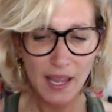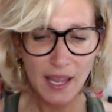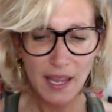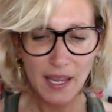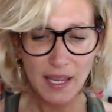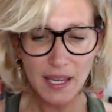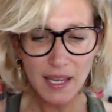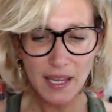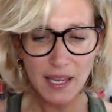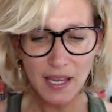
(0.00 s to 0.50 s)

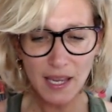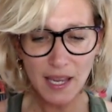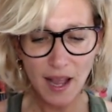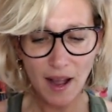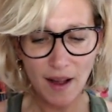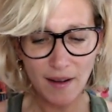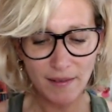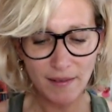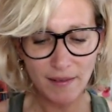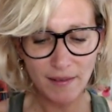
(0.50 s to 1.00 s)
Y
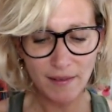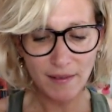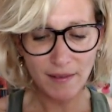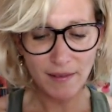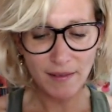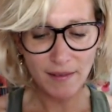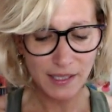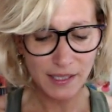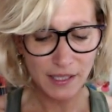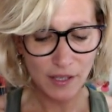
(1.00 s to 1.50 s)
a ver
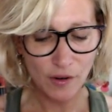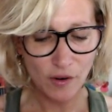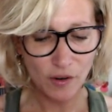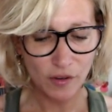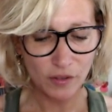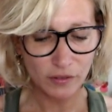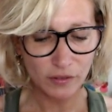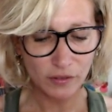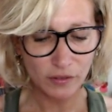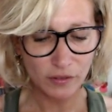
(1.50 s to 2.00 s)
si llego a
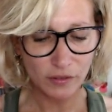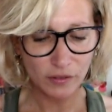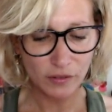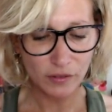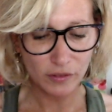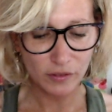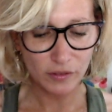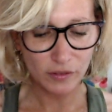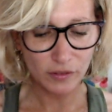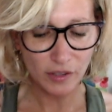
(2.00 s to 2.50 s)
encontrar el
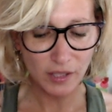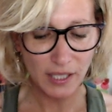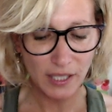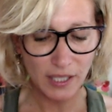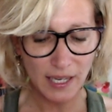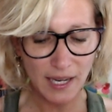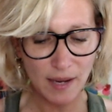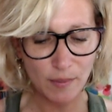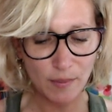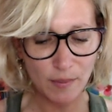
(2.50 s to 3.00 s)
otro
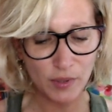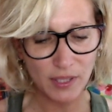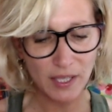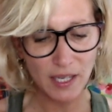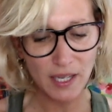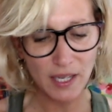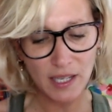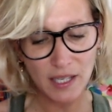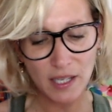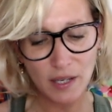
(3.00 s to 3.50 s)
que era ¿Por qué
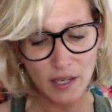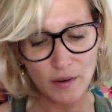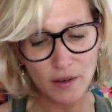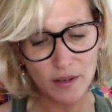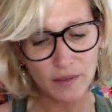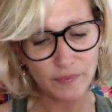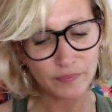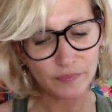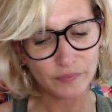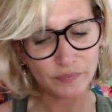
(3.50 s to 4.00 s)

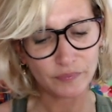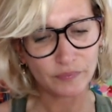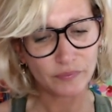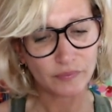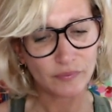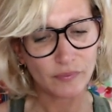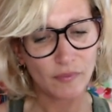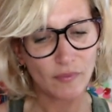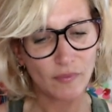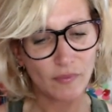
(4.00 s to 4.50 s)
escribo?
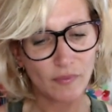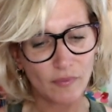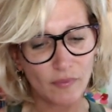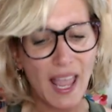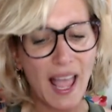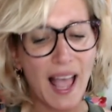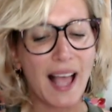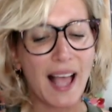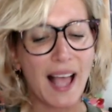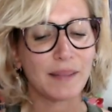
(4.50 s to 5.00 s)

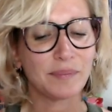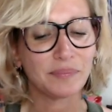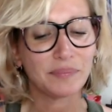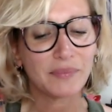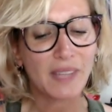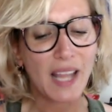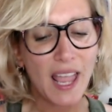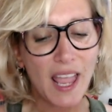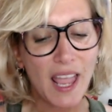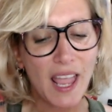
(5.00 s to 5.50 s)
Ah,
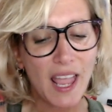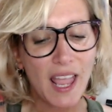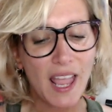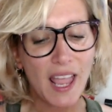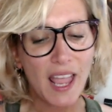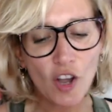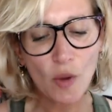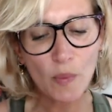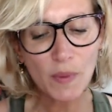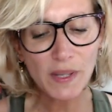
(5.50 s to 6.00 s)

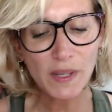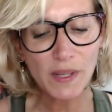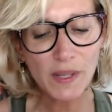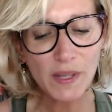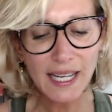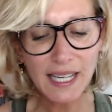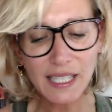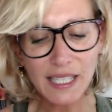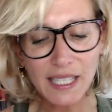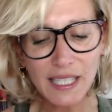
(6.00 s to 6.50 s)
Comenzar
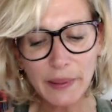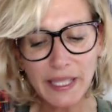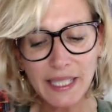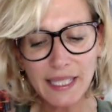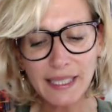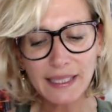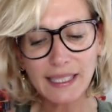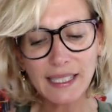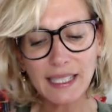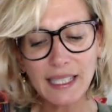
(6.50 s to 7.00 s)
a
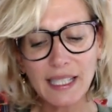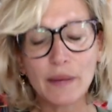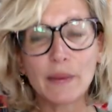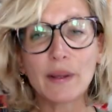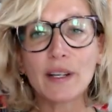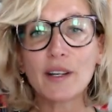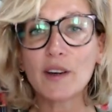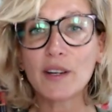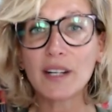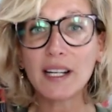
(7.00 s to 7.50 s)
escribir tiene que
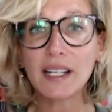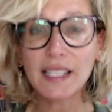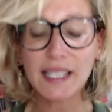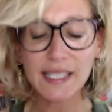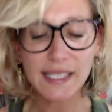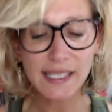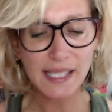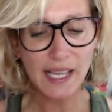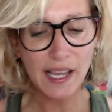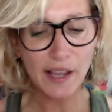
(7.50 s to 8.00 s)
ver con el
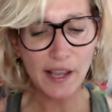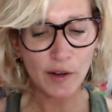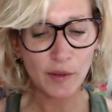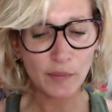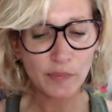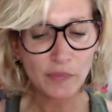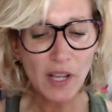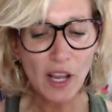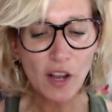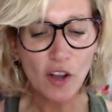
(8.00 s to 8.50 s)
deseo,
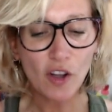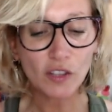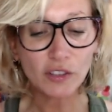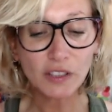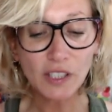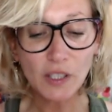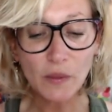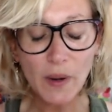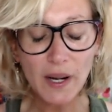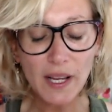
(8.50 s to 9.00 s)

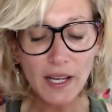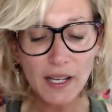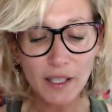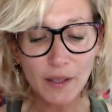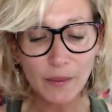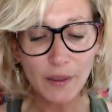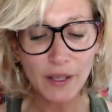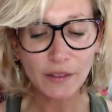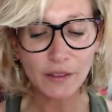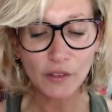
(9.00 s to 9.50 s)
continuar
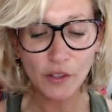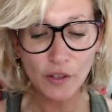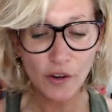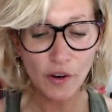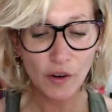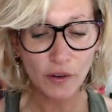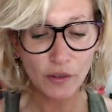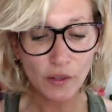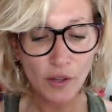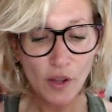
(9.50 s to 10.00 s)
escribiendo
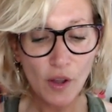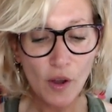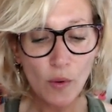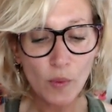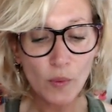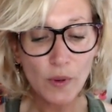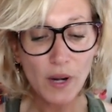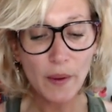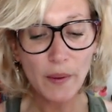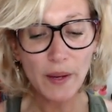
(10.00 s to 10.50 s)
no.
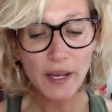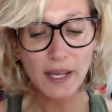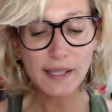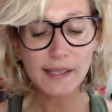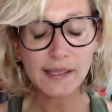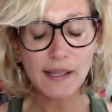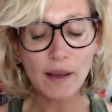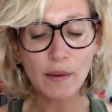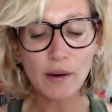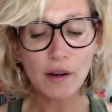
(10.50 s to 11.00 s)
Una vez que
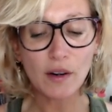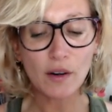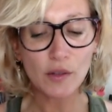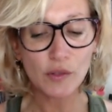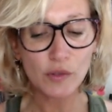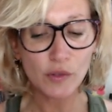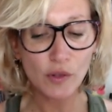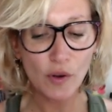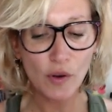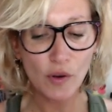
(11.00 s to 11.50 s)
se abren
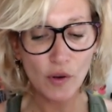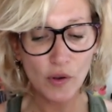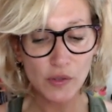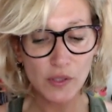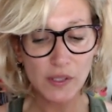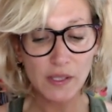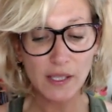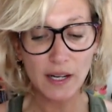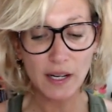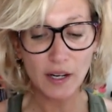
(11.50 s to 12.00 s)
los ojos
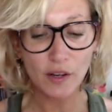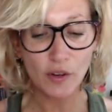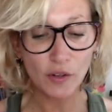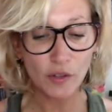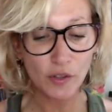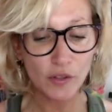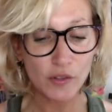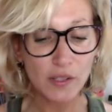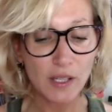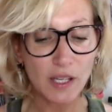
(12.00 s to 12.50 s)
y se
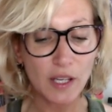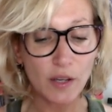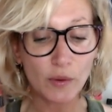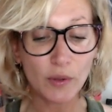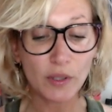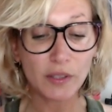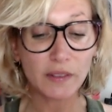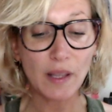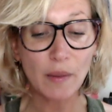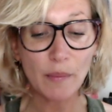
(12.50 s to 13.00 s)
reconoce que
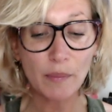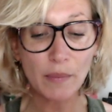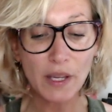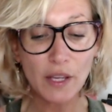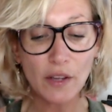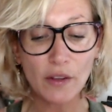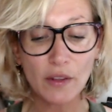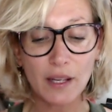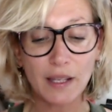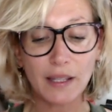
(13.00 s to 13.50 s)
uno está en
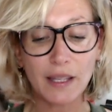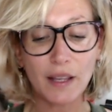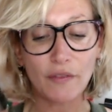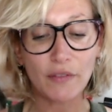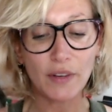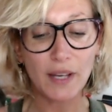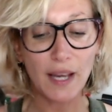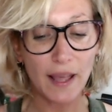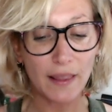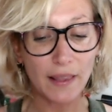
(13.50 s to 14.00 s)
medio del
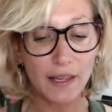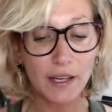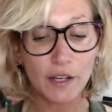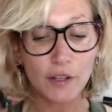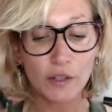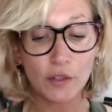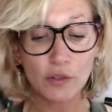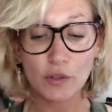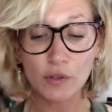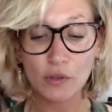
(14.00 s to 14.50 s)

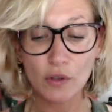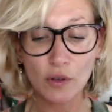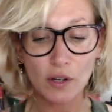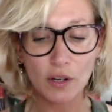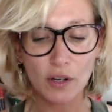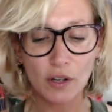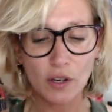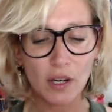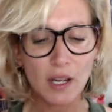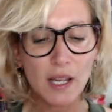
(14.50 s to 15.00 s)
desfiladero,
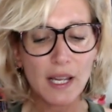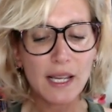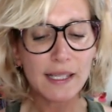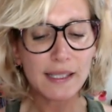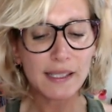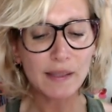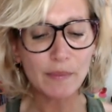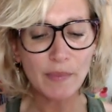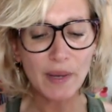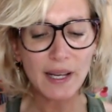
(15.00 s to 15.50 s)
solo,
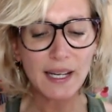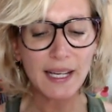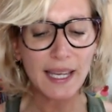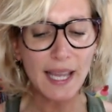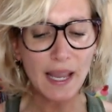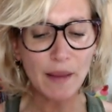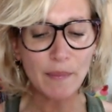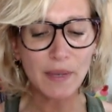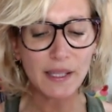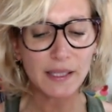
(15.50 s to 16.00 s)
sin ver
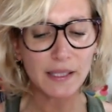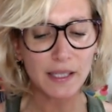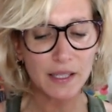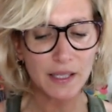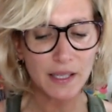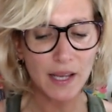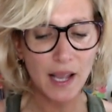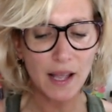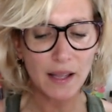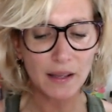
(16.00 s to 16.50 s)
qué hay más
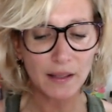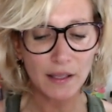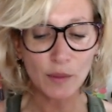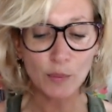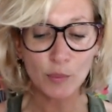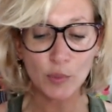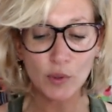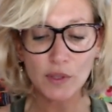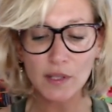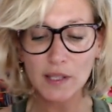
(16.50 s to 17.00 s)
allá,
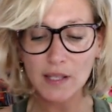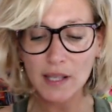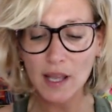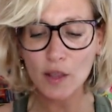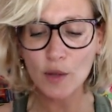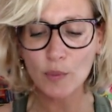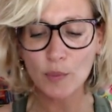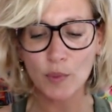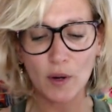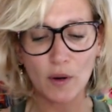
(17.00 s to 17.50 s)

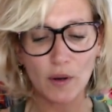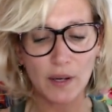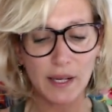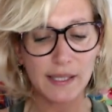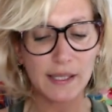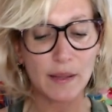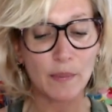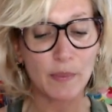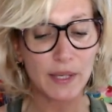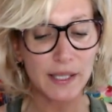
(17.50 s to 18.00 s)
impulsado por lo que
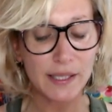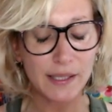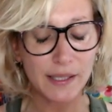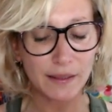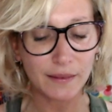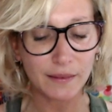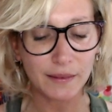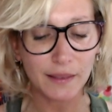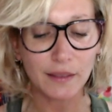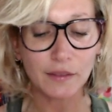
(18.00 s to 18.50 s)
se
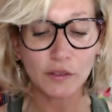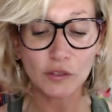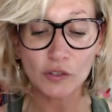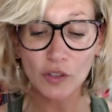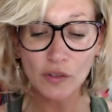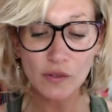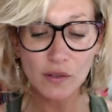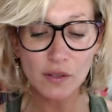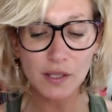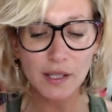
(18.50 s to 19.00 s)
presenta,
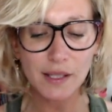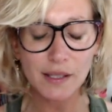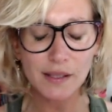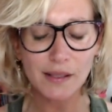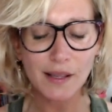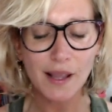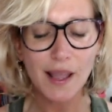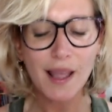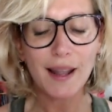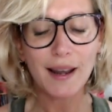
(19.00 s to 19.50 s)

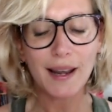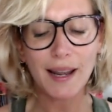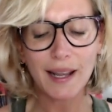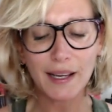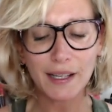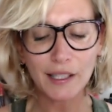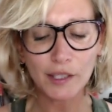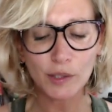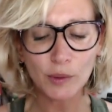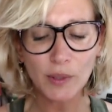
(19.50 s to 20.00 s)
entonces la
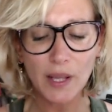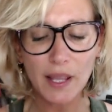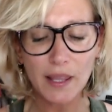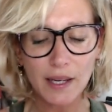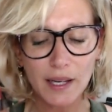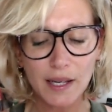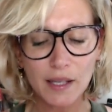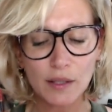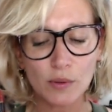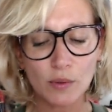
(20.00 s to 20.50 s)
escritura
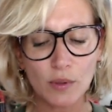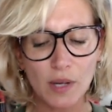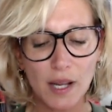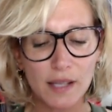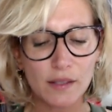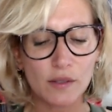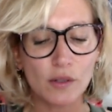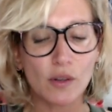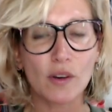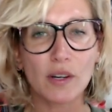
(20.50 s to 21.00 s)
deja su
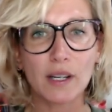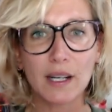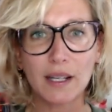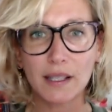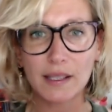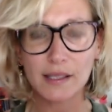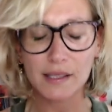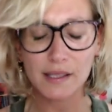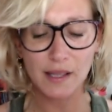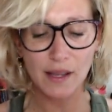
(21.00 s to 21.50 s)
lazo con el
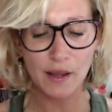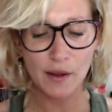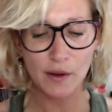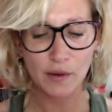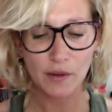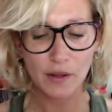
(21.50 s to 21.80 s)
deseo.